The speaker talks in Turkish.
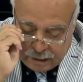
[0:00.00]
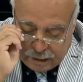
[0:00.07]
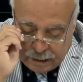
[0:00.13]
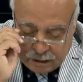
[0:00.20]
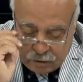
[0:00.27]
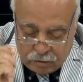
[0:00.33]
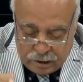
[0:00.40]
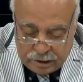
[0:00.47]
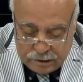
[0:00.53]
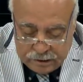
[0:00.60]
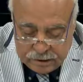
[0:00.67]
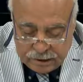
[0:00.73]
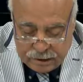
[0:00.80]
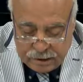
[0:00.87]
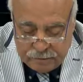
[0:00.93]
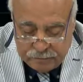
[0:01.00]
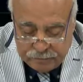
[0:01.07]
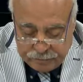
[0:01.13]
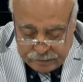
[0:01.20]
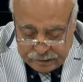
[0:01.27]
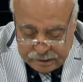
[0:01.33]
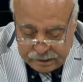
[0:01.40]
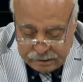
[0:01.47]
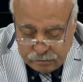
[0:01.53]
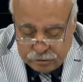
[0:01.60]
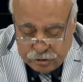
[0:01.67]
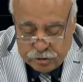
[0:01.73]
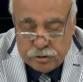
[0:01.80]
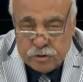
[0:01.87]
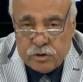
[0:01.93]
Eylül ayında
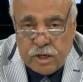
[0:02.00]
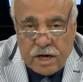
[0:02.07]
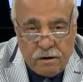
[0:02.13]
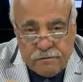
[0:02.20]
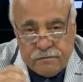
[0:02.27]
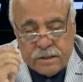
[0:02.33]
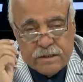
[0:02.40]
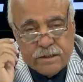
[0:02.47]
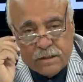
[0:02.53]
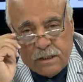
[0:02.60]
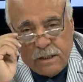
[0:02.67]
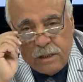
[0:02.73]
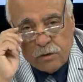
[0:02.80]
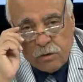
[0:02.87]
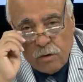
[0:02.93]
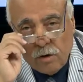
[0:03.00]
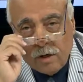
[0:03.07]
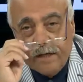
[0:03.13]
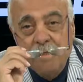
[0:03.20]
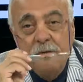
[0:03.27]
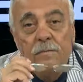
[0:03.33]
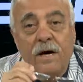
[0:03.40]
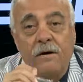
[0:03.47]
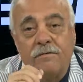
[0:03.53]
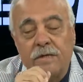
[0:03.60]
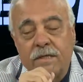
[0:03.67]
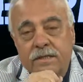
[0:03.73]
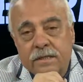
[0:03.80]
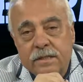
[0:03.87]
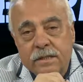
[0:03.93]
3. haftası ilk öğretim
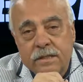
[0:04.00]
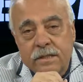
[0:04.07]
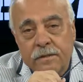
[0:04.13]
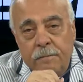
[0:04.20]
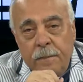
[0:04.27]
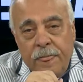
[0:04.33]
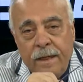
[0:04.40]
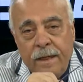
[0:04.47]
haftasıydı.